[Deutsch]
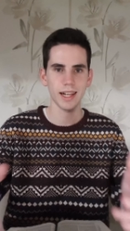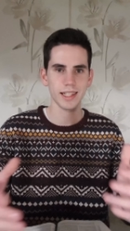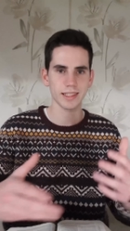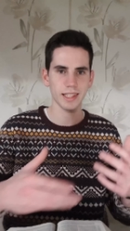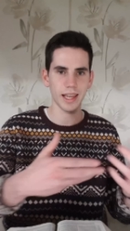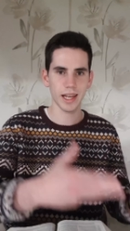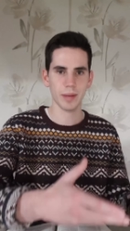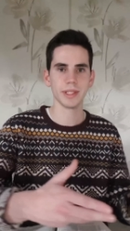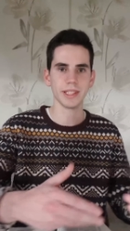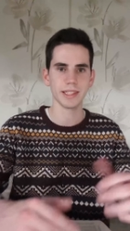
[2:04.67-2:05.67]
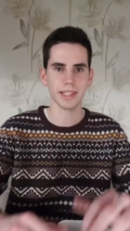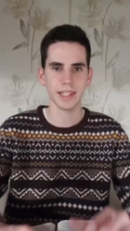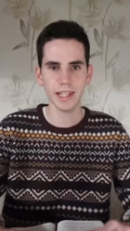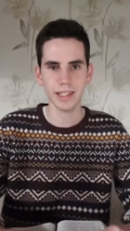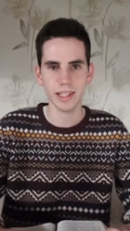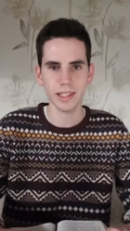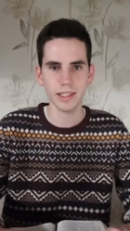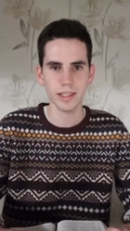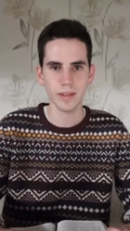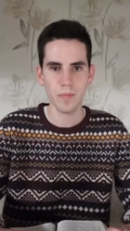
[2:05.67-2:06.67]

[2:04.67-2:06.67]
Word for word: als er mit ihnen geredet hat,